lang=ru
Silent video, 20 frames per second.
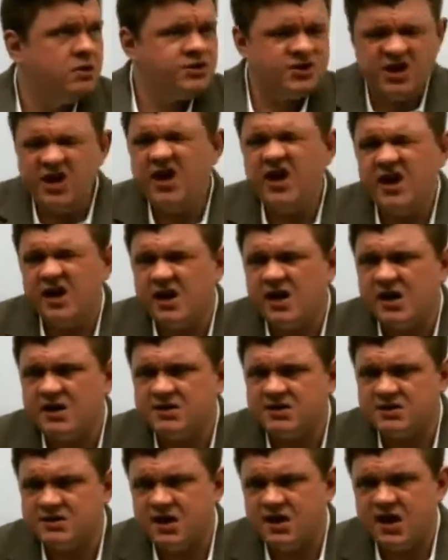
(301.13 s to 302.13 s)
три
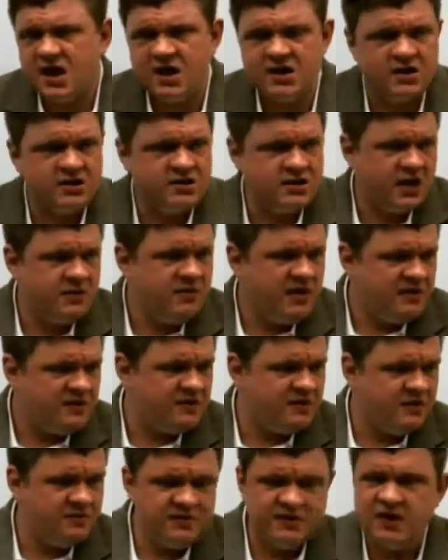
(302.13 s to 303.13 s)
раза за крайние три
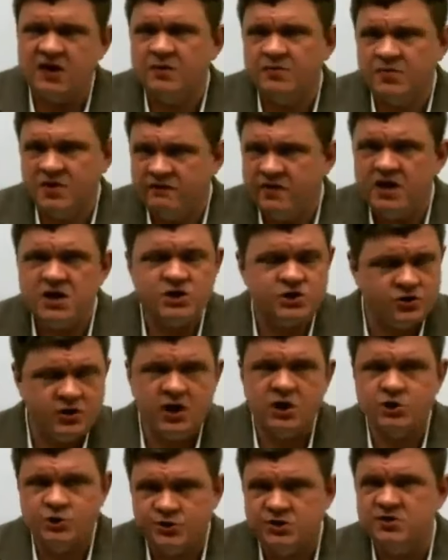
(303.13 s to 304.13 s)
месяца написал объявление, что
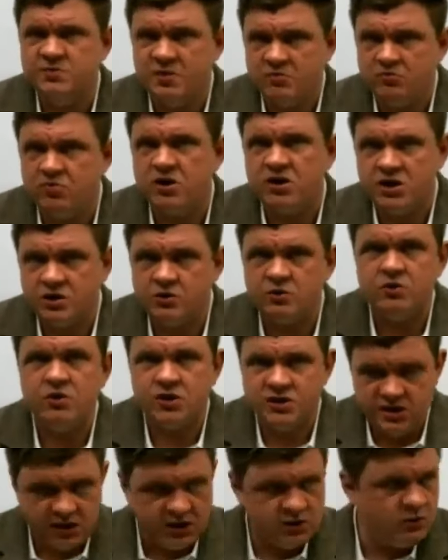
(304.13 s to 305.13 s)
я ищу себе
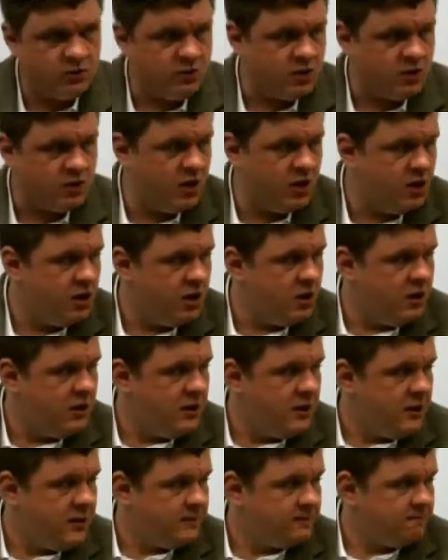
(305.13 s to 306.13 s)
маркетолога-директолога.
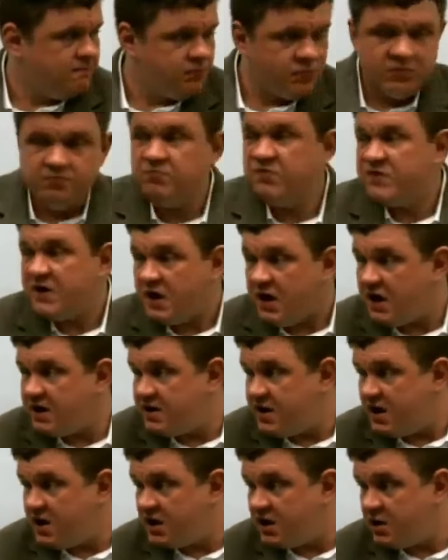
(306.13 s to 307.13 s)
Писали
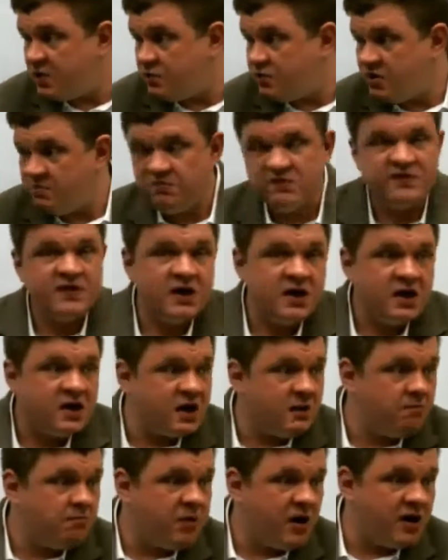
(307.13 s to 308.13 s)
отдельные люди, писали
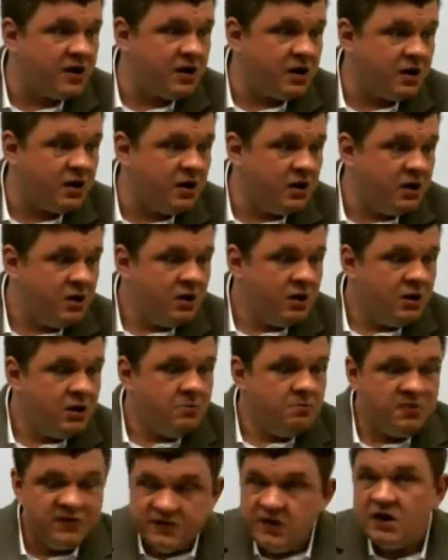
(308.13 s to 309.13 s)
компании,
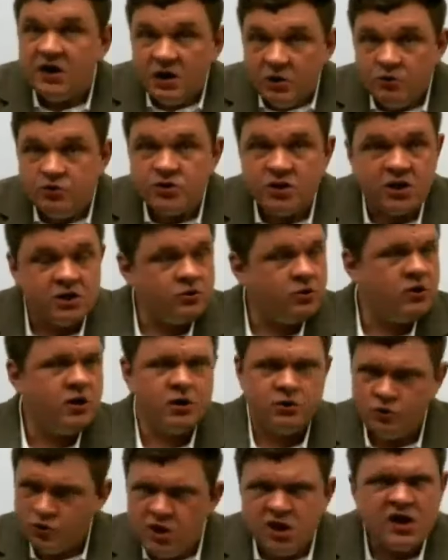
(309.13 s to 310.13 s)
писали люди, которые
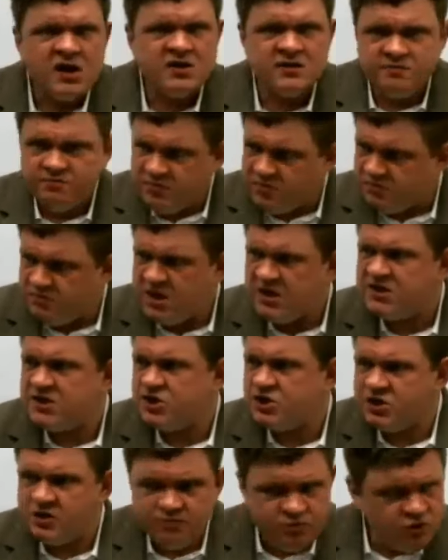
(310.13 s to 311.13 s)
говорят, у нас
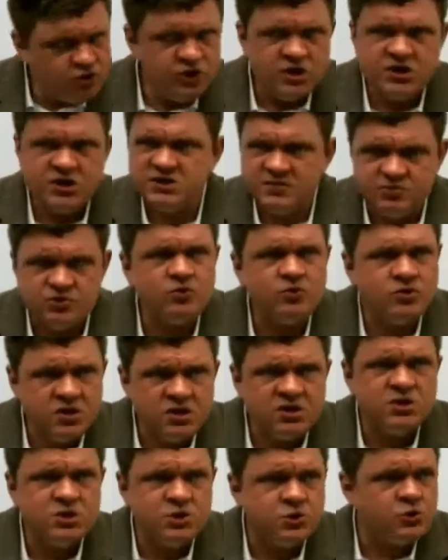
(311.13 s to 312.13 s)
месячный бюджет 700
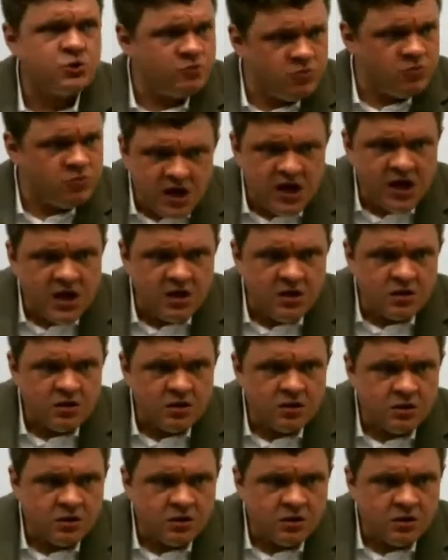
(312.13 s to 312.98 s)
тысяч рублей.